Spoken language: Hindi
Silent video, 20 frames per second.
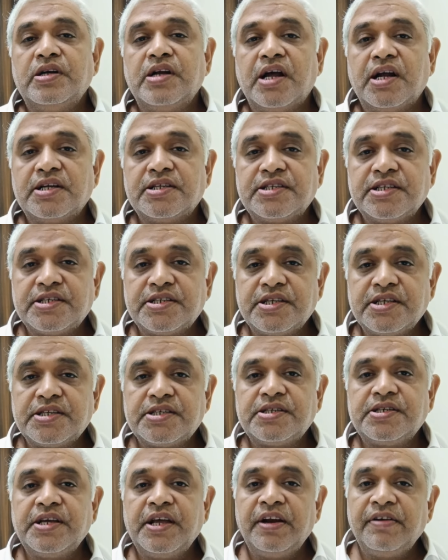
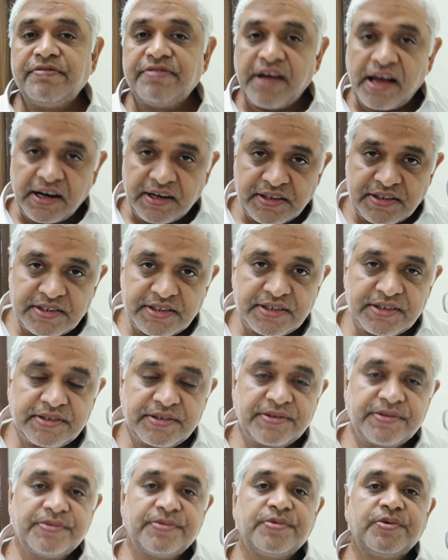नार्सिसिस्ट इनफैक्ट
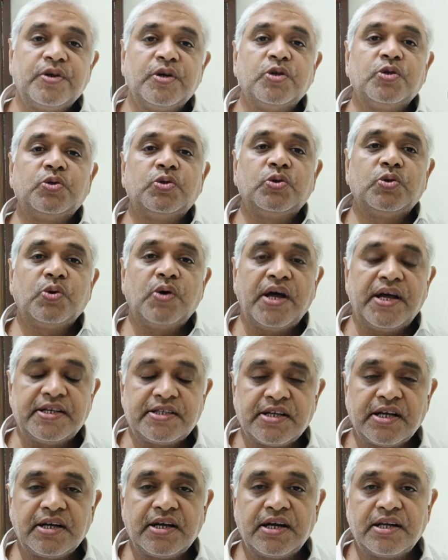तो
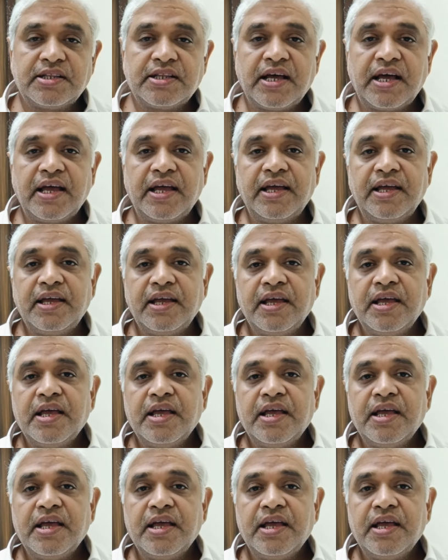ऐसा करता है